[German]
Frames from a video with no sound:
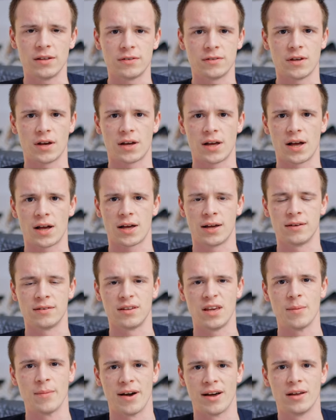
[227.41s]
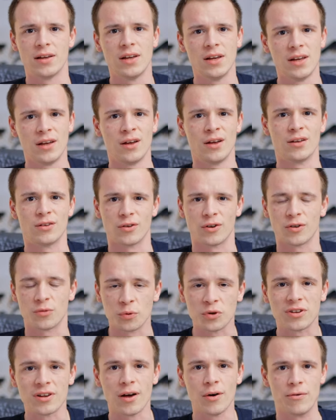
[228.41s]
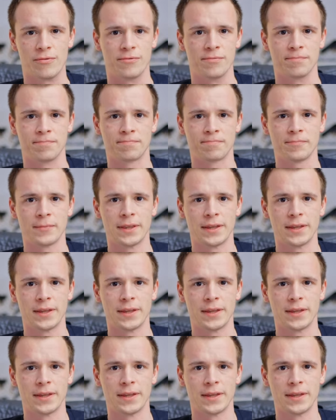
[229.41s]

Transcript: ist ja gar kein Thema, sondern es muss laufen.